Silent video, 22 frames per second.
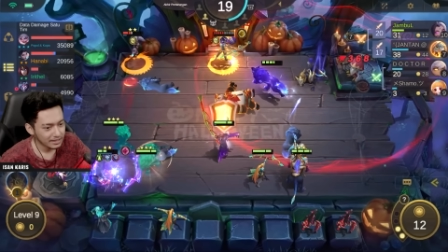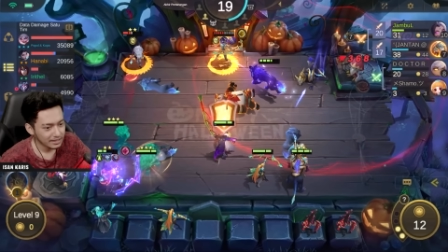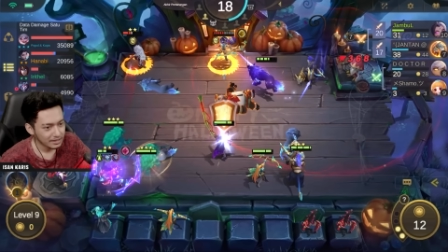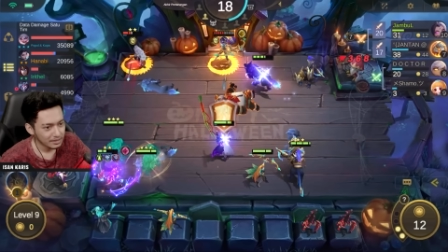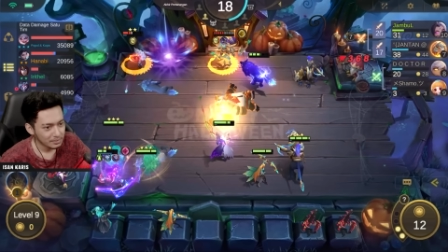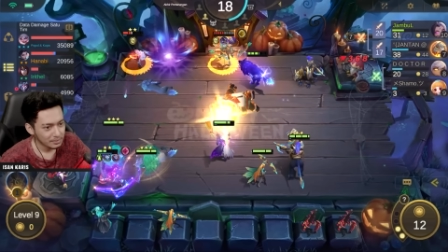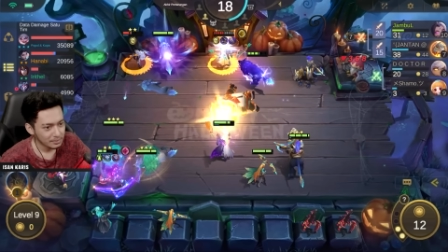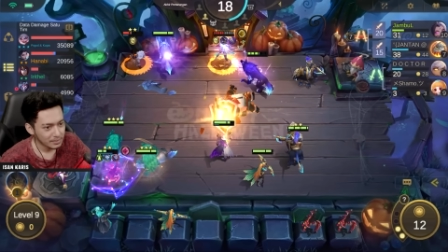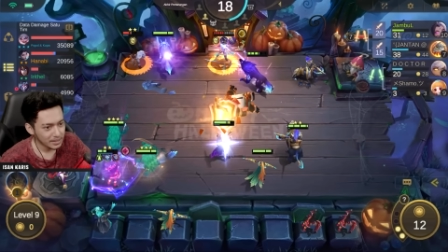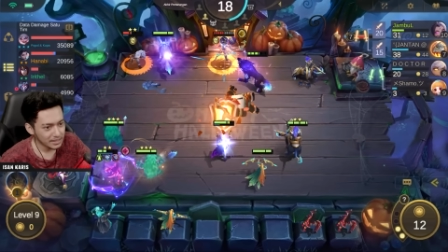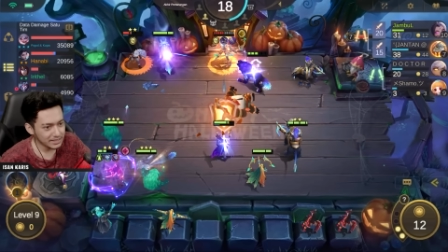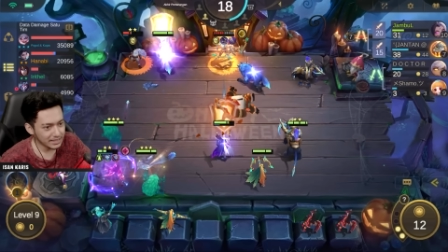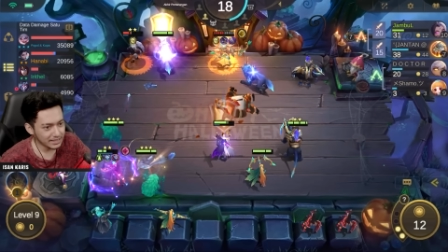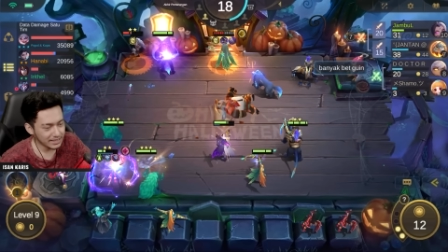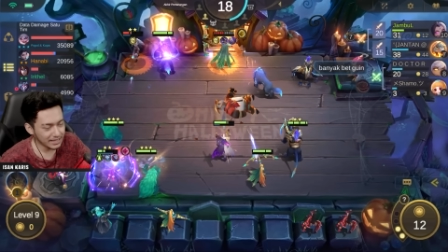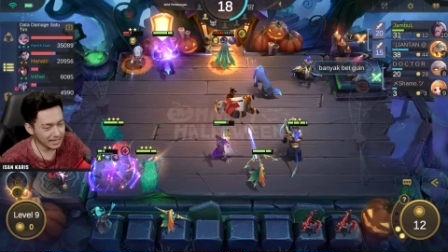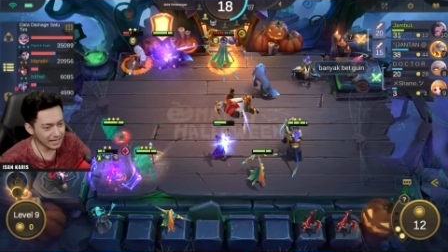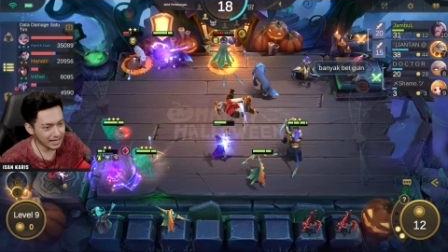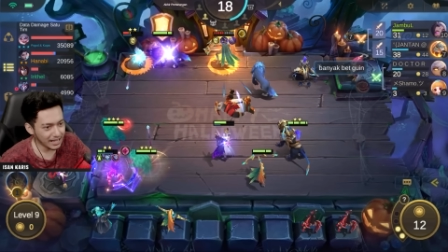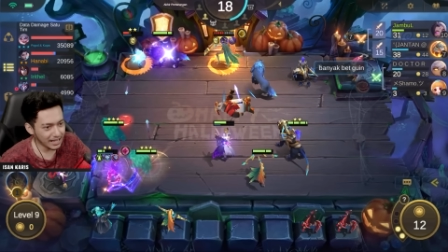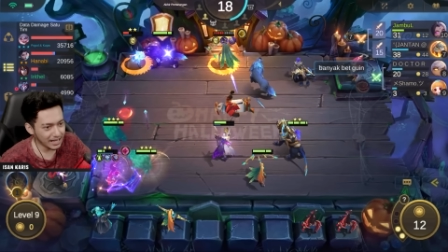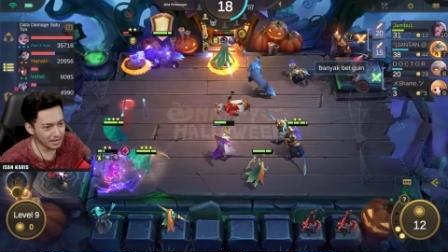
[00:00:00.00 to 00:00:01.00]
Masih
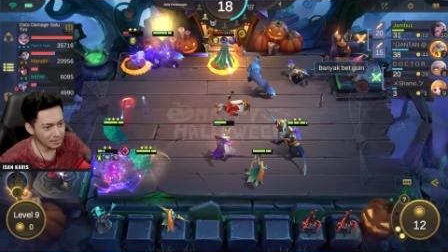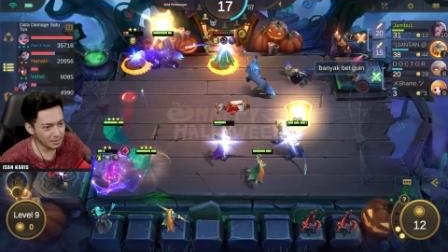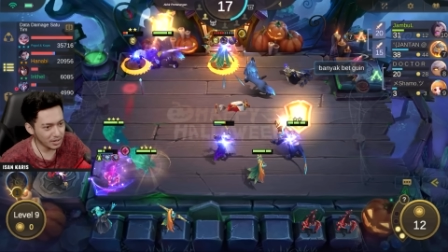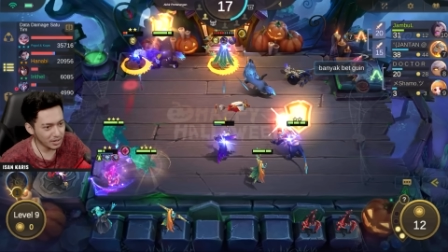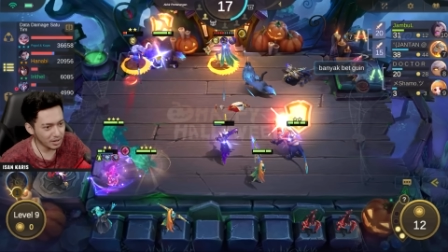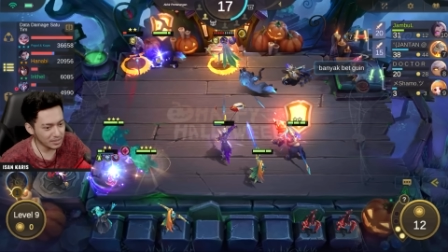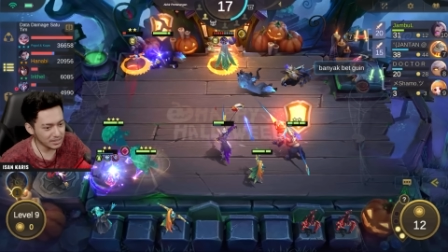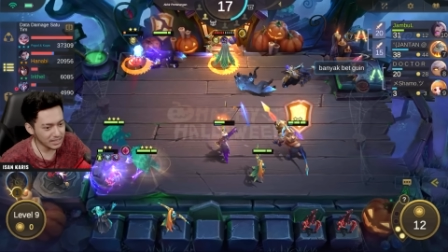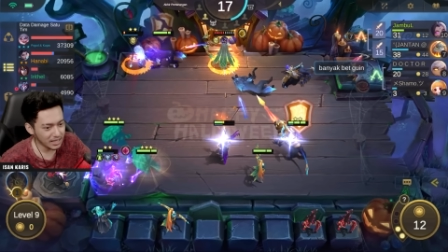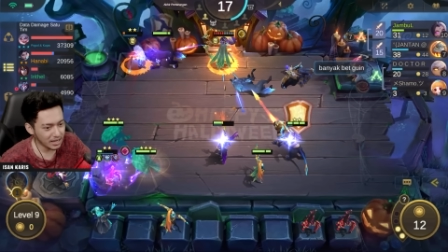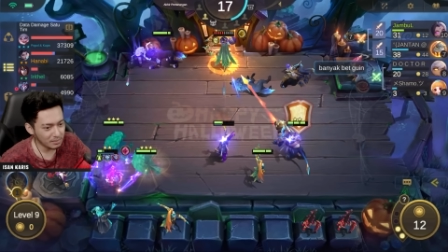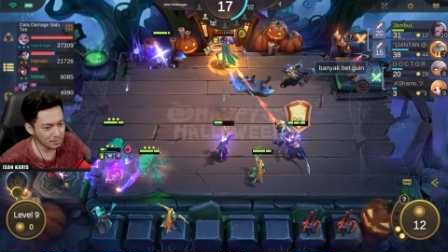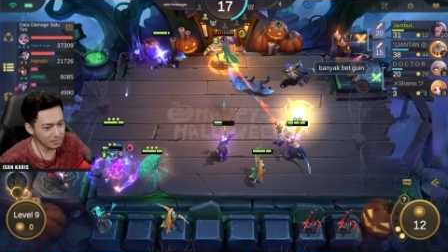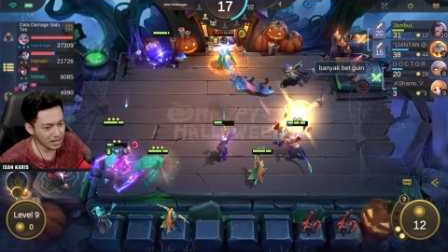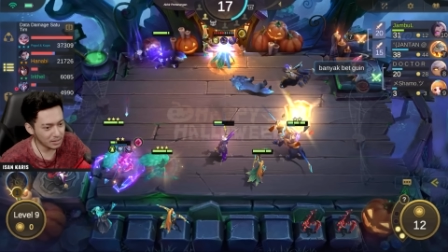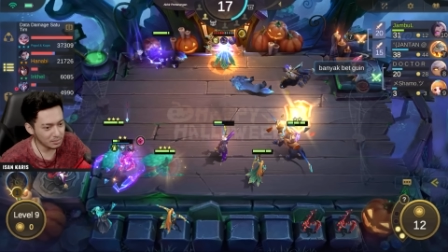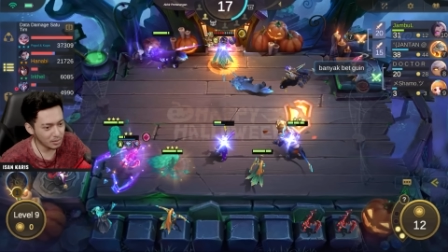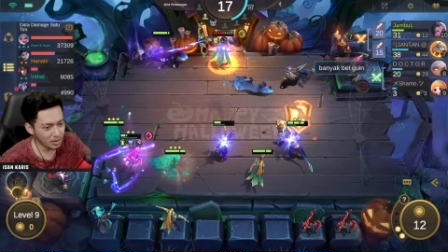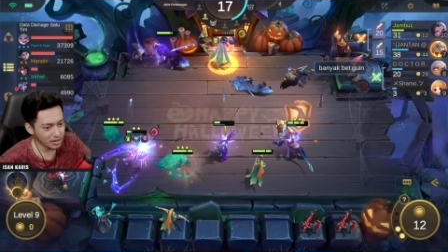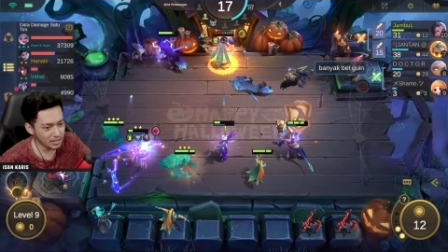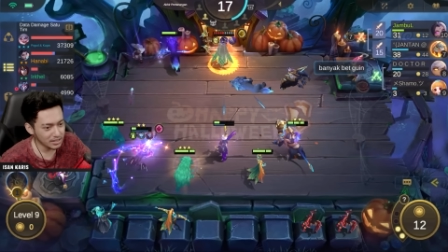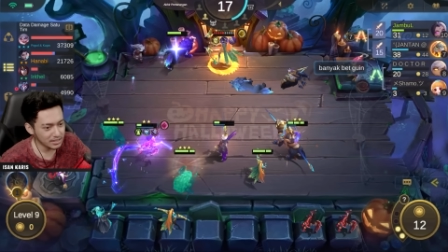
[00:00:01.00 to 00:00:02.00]
tenang nabi gak masih
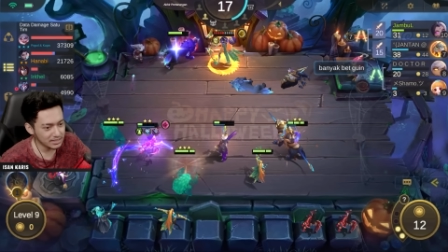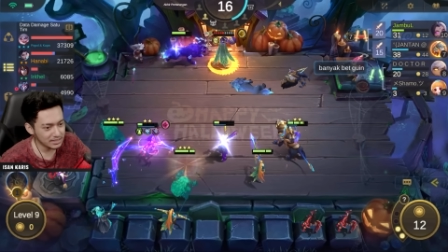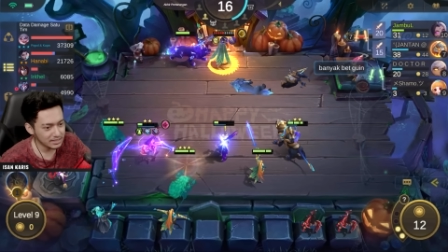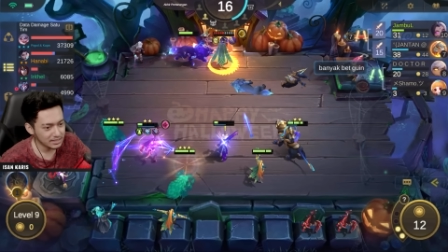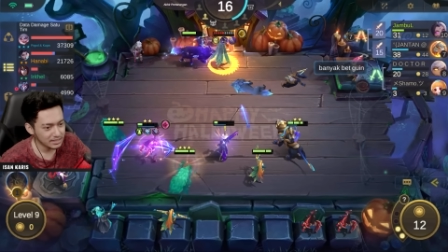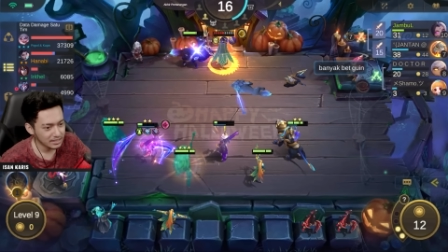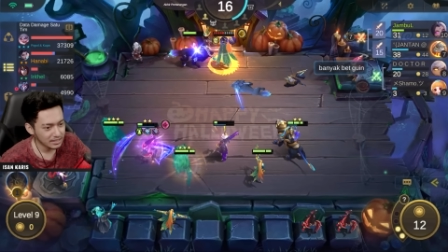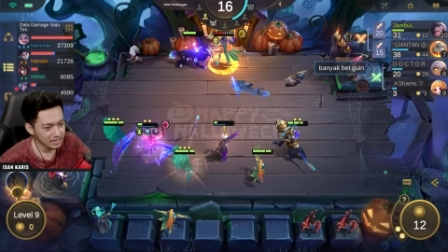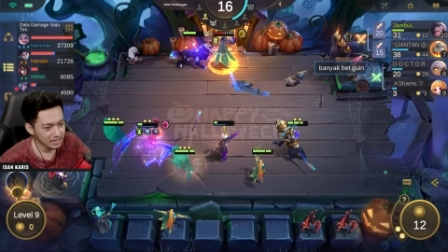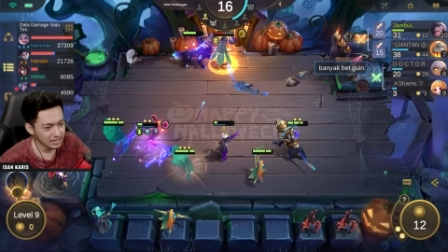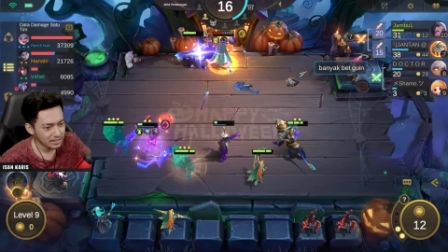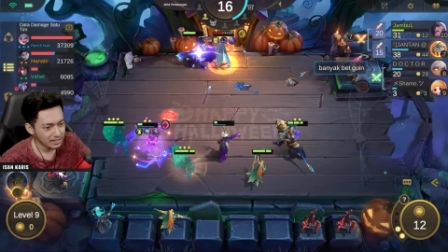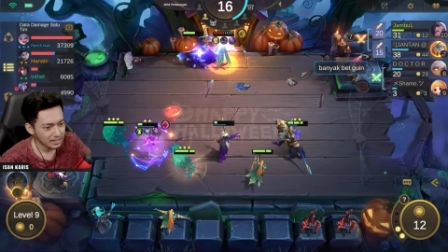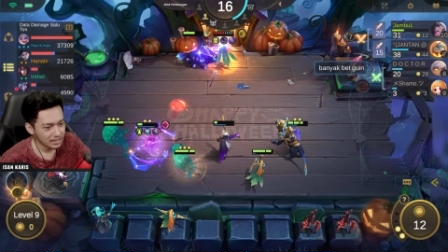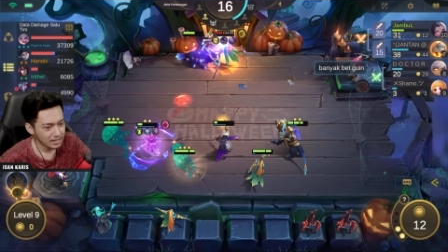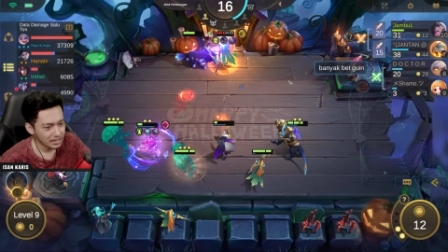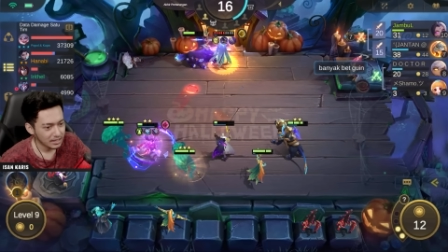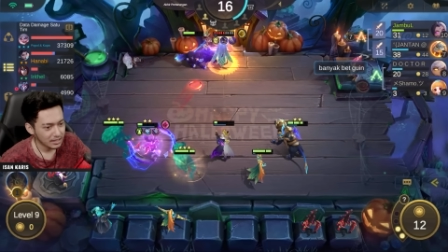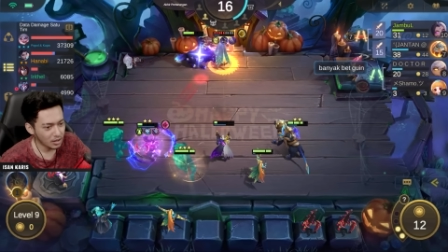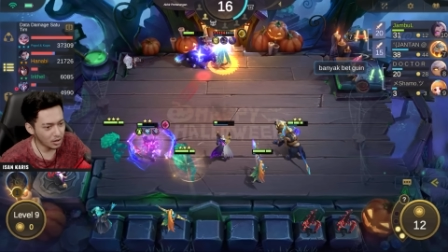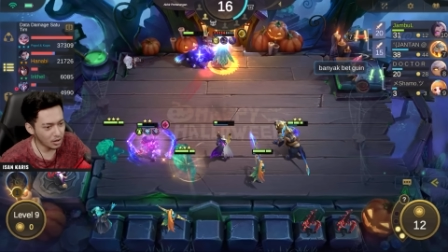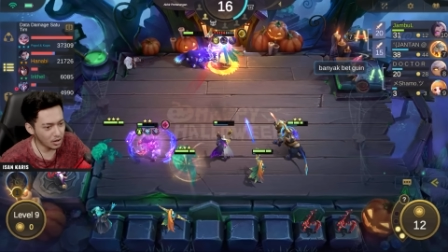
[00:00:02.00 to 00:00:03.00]
aman, Bos.
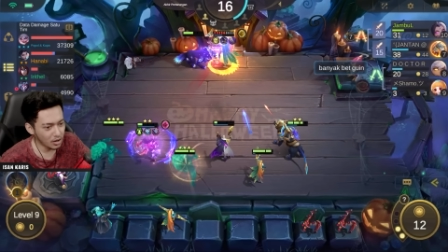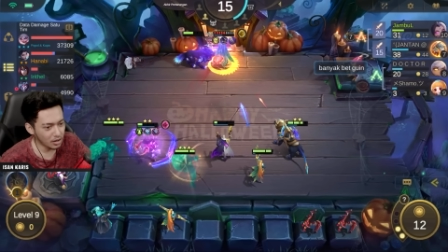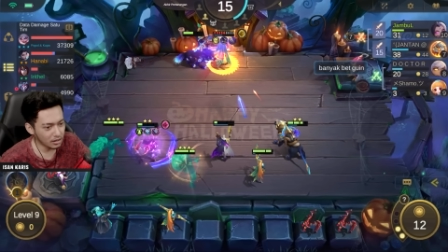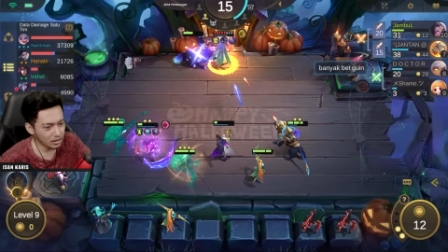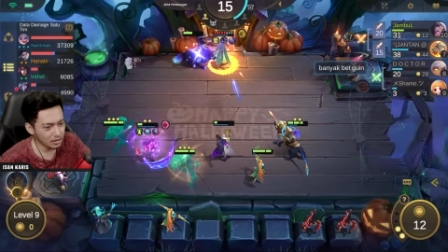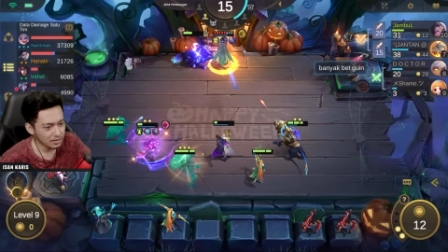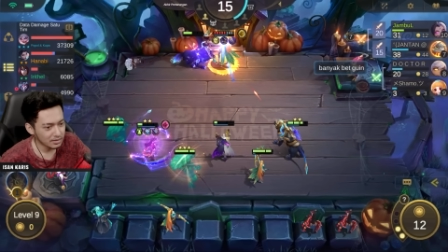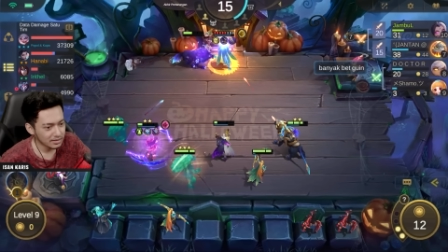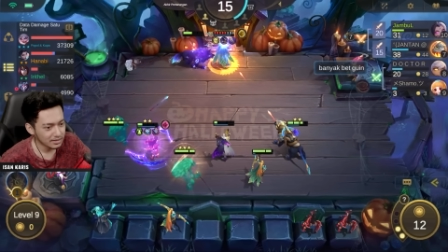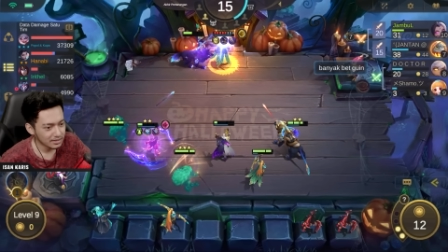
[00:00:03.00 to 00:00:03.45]
Yuk.